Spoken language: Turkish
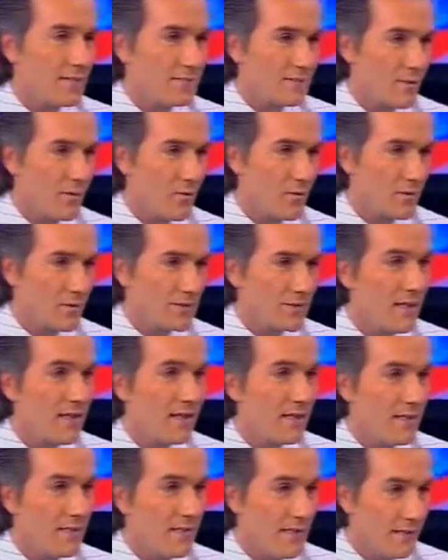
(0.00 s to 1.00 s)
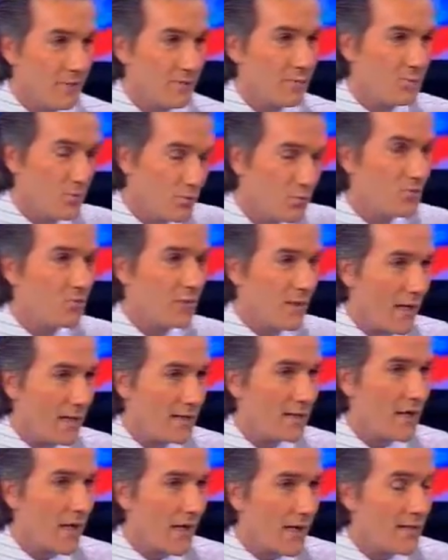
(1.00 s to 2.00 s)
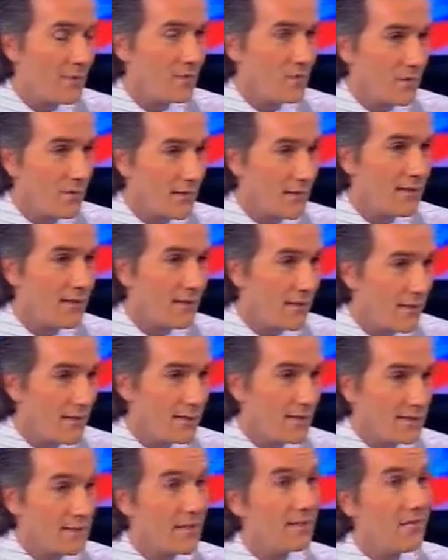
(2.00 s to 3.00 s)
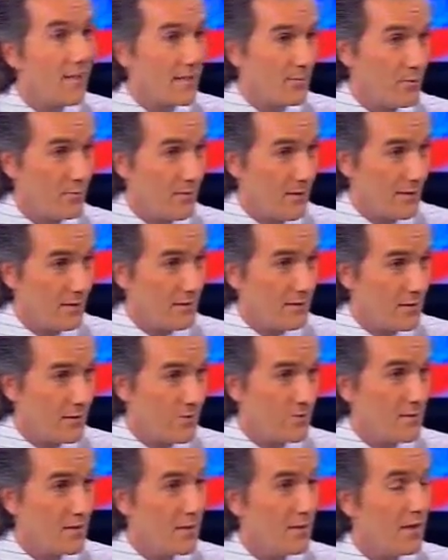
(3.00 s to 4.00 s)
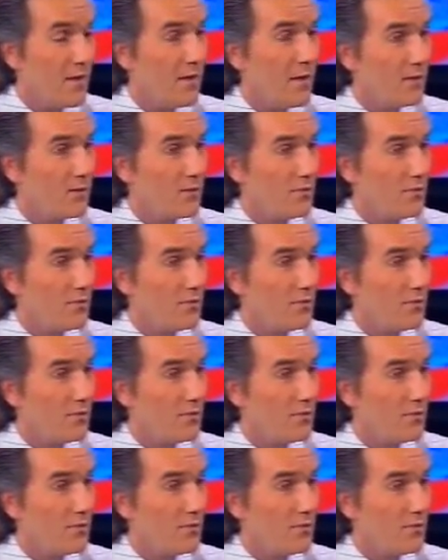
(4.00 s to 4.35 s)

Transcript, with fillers: az da olsa bütün dünyada her ülkede neredeyse var bu makinede. Çünkü